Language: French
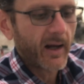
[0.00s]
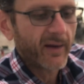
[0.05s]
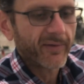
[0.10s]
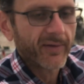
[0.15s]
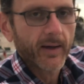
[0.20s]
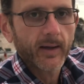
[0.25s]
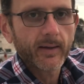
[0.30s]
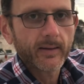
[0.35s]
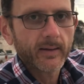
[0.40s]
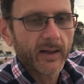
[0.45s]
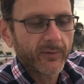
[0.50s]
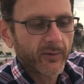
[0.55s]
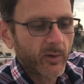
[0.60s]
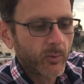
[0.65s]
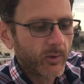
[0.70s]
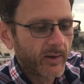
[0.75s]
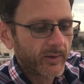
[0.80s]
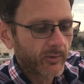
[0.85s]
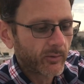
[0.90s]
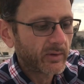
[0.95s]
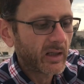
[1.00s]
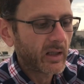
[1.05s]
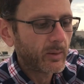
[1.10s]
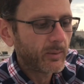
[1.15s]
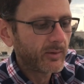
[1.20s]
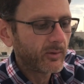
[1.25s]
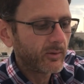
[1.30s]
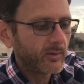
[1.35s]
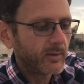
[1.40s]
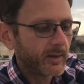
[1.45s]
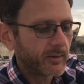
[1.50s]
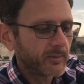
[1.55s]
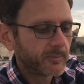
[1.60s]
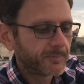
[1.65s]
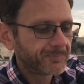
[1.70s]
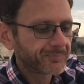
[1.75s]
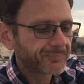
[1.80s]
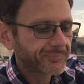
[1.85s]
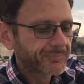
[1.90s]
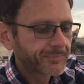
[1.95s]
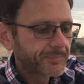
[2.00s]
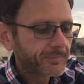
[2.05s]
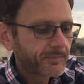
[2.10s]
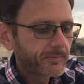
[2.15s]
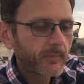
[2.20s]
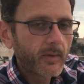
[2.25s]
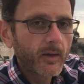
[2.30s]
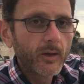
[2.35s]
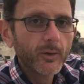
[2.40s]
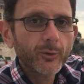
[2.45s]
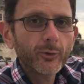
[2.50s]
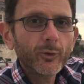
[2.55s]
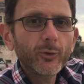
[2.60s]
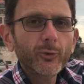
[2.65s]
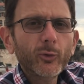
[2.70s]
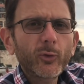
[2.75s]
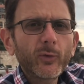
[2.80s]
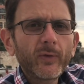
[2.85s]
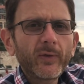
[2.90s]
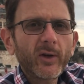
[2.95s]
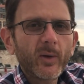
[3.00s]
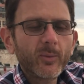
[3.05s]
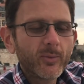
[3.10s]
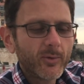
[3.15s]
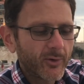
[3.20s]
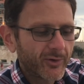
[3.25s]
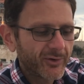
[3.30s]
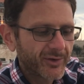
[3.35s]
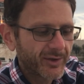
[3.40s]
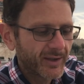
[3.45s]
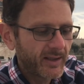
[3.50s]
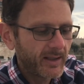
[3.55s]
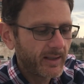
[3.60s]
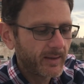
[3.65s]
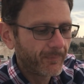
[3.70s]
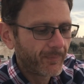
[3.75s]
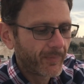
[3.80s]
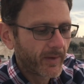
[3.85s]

à la fraise, à la framboise qu'on a l'habitude de trouver en boulangerie.